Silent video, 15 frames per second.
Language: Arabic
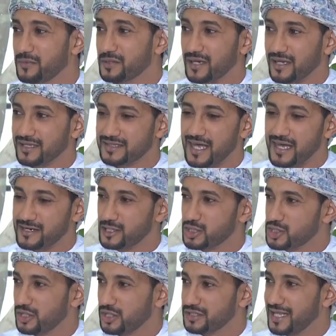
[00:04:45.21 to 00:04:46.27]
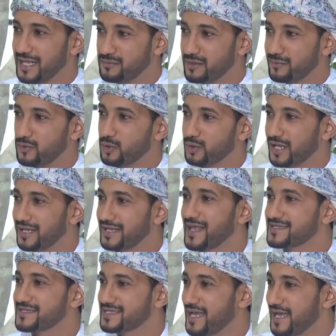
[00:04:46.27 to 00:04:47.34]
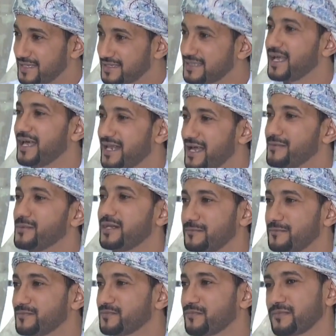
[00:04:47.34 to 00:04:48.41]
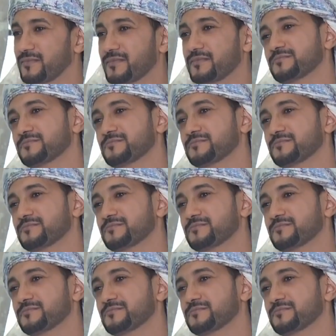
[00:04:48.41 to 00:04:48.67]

بمقدار الجهد المبذول خلال ساعات العمل نعم